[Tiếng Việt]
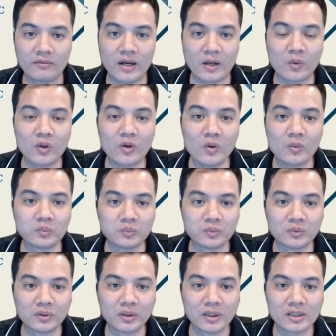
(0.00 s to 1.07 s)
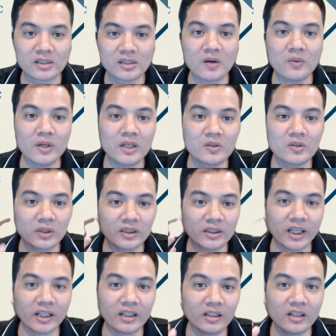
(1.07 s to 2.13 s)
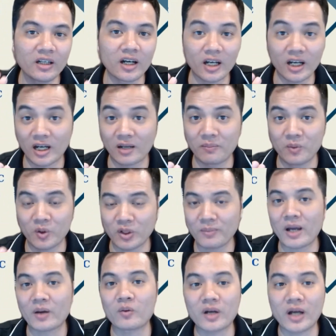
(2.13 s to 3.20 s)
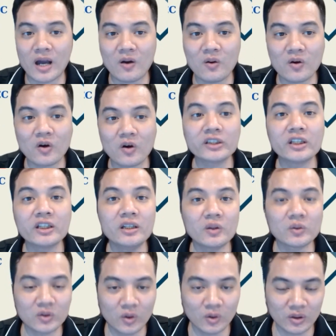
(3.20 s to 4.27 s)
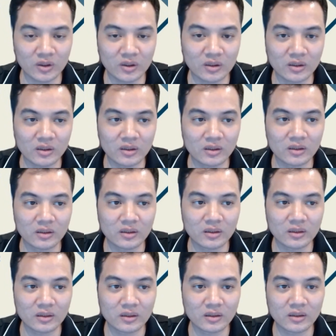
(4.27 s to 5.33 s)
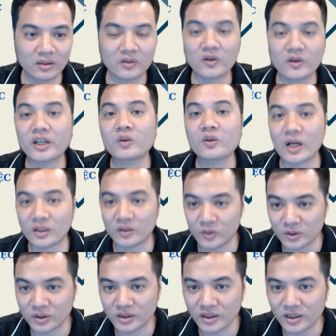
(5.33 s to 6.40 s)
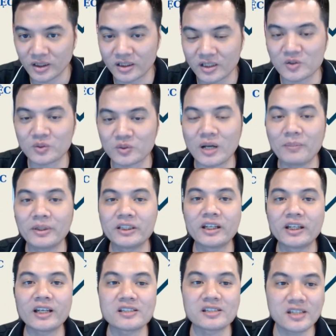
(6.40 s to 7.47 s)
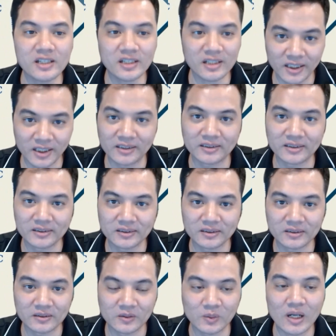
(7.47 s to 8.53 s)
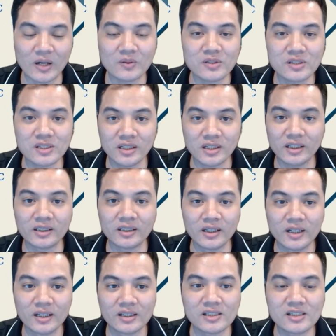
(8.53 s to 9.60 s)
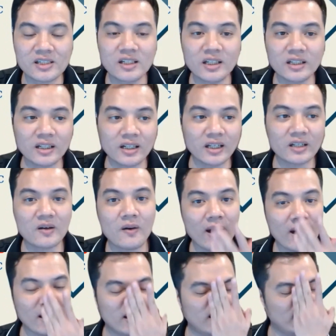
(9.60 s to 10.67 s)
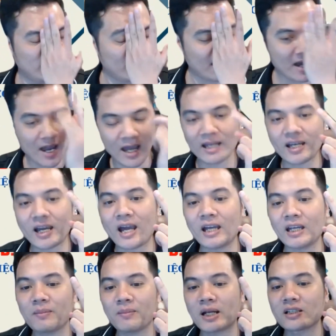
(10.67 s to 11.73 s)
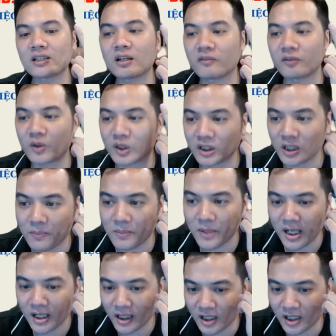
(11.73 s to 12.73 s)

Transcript: Và cuối cùng, sau khi chúng ta test được một cái bài quảng cáo có tín hiệu tốt, có kết quả tốt thì chúng ta mới tiến hành seeding, đúng không nào? Seeding thì seeding ở đây có hai cái các bạn sẽ cần phải quan tâm.